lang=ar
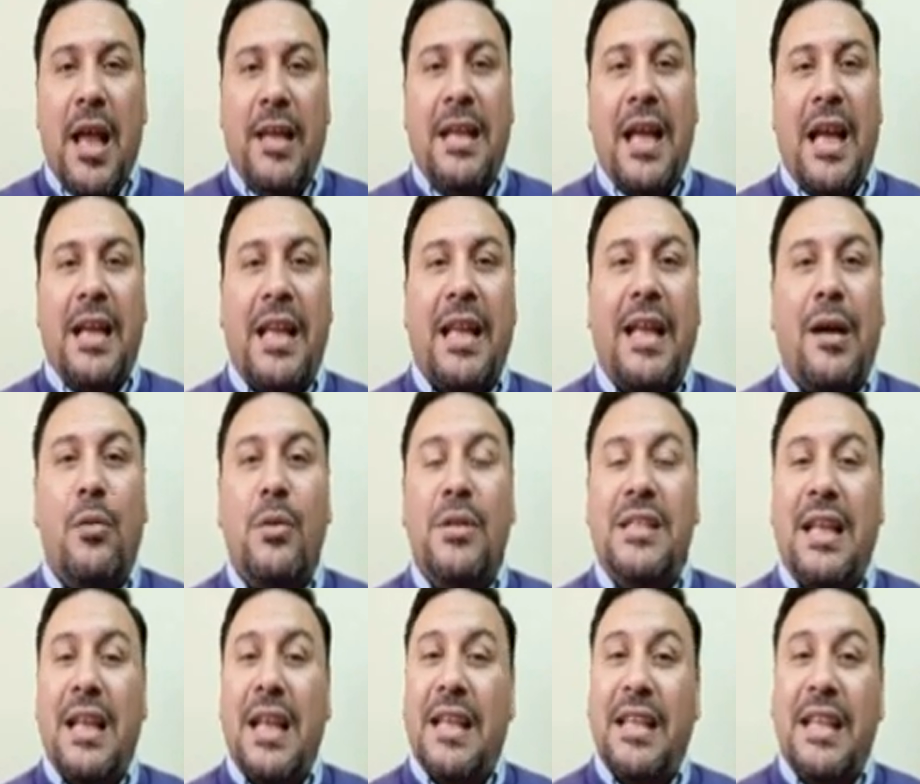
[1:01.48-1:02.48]
هنتجوز
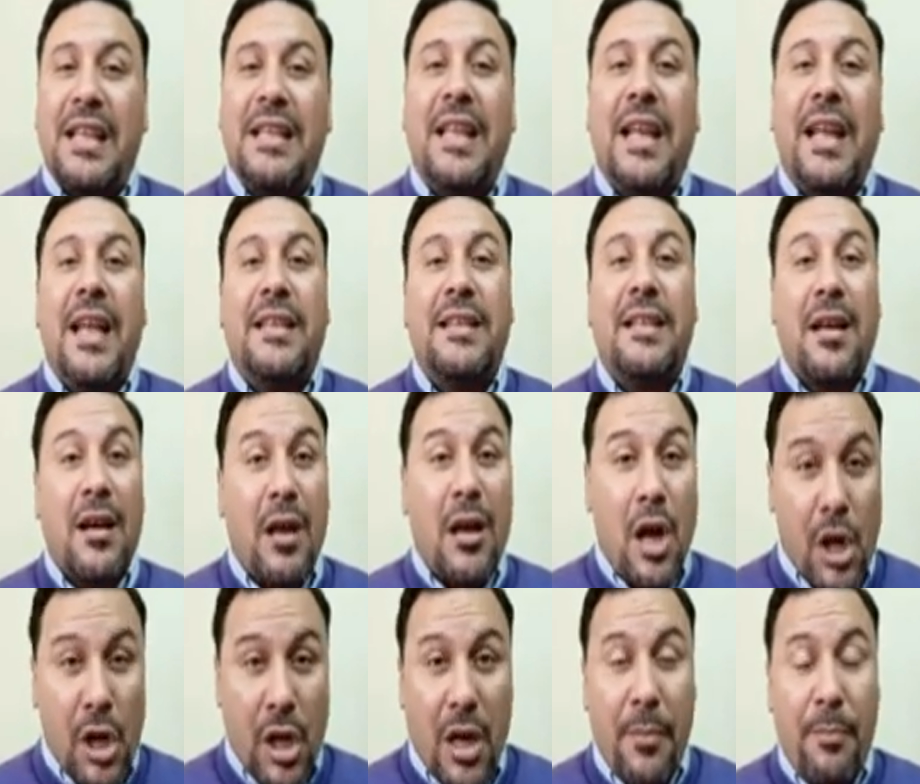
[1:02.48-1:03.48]
سنتين ثلاثه
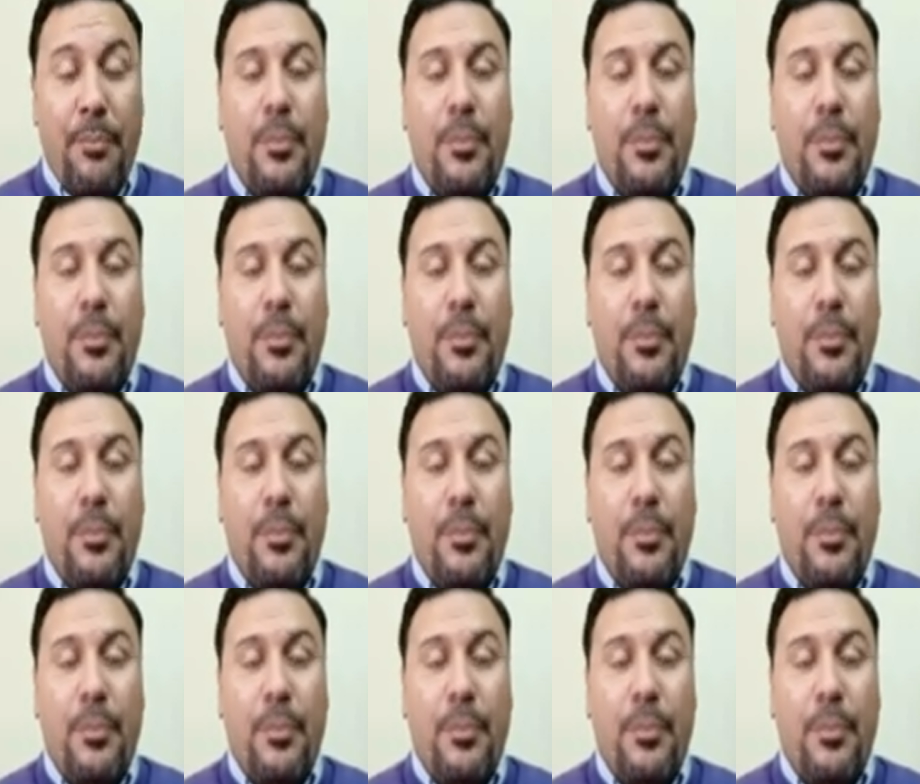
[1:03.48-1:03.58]
نجرب